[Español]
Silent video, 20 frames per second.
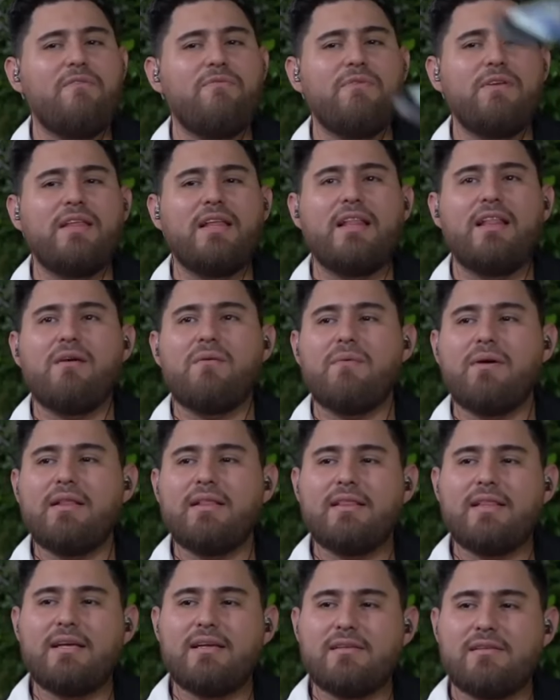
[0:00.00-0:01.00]
al final de
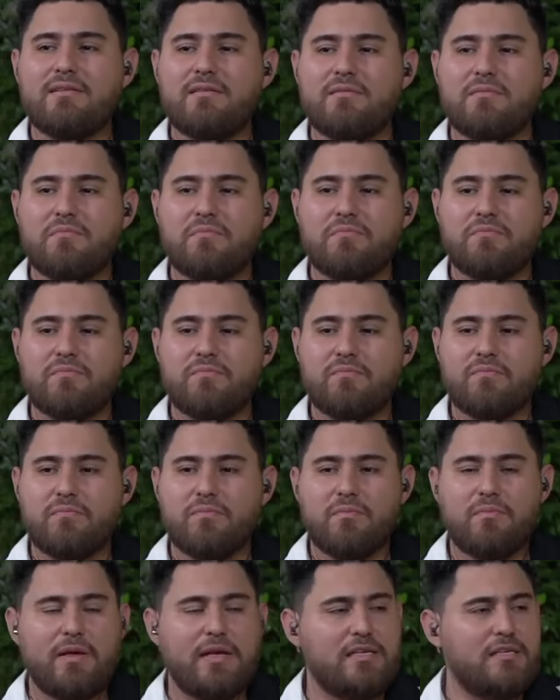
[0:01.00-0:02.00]
cuentas,
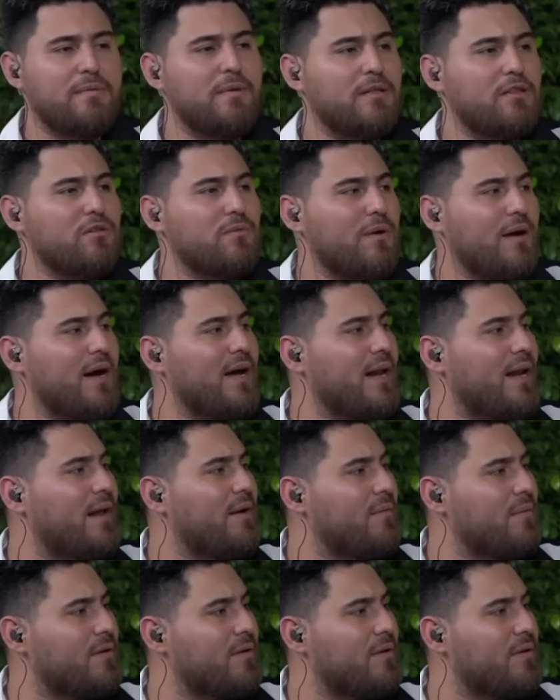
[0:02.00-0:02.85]
ese vato va a ganar,